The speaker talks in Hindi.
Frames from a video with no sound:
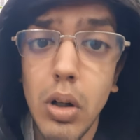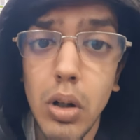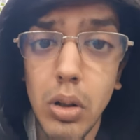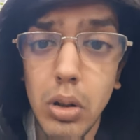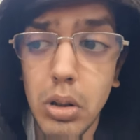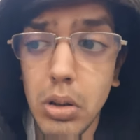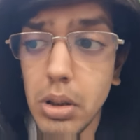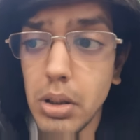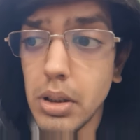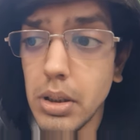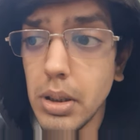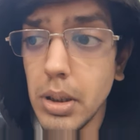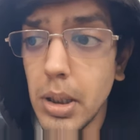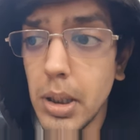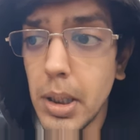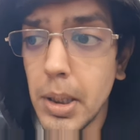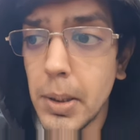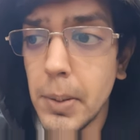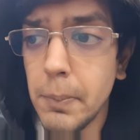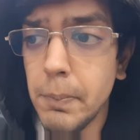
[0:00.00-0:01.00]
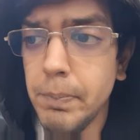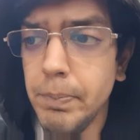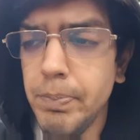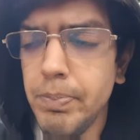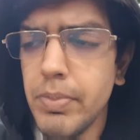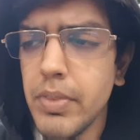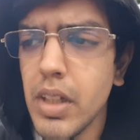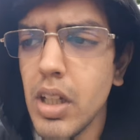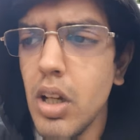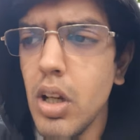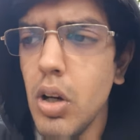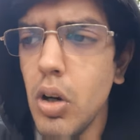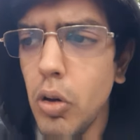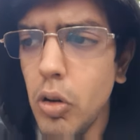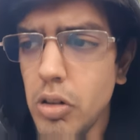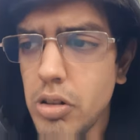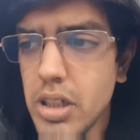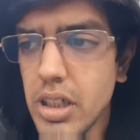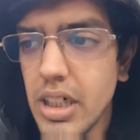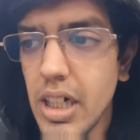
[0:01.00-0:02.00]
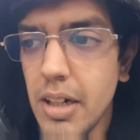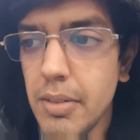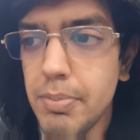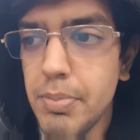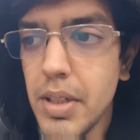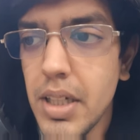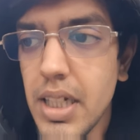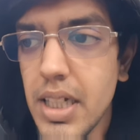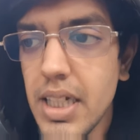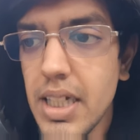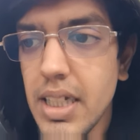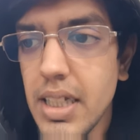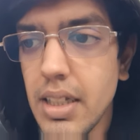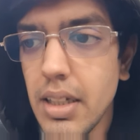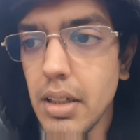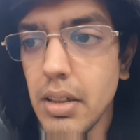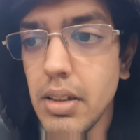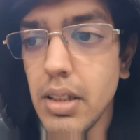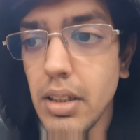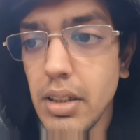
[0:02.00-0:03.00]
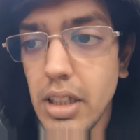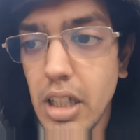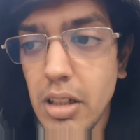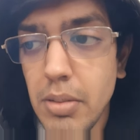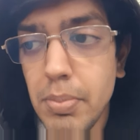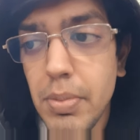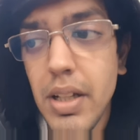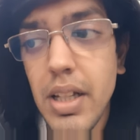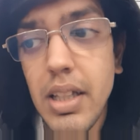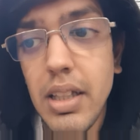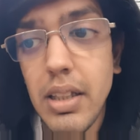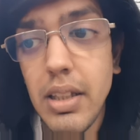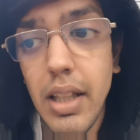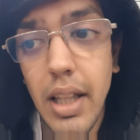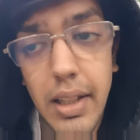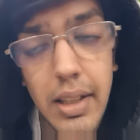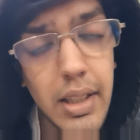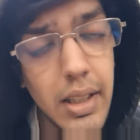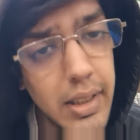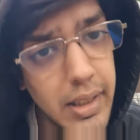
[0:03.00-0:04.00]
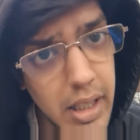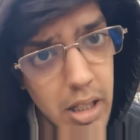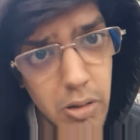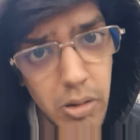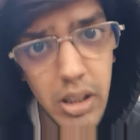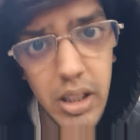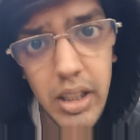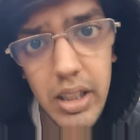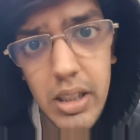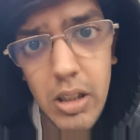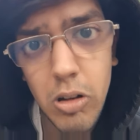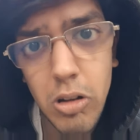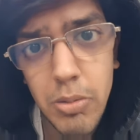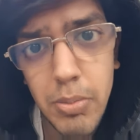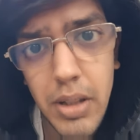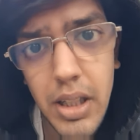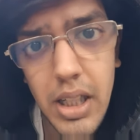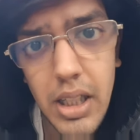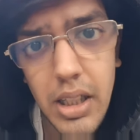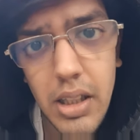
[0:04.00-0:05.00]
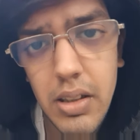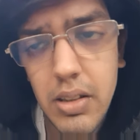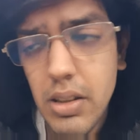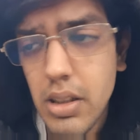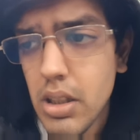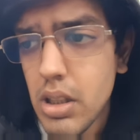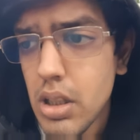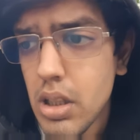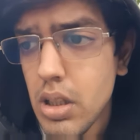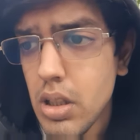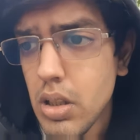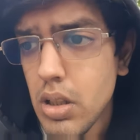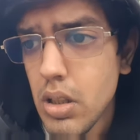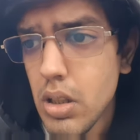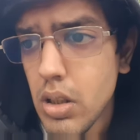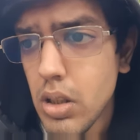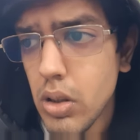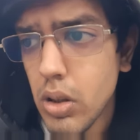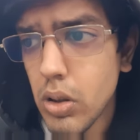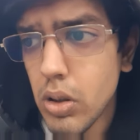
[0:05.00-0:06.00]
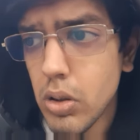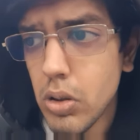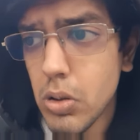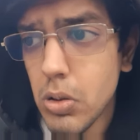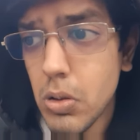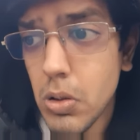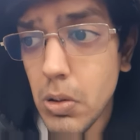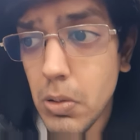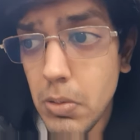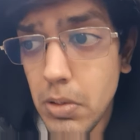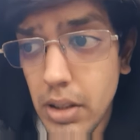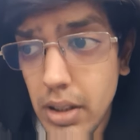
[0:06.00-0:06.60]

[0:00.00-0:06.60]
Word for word: और उस जगह पे दिन पे ये वाला क्राउड मिलेगा और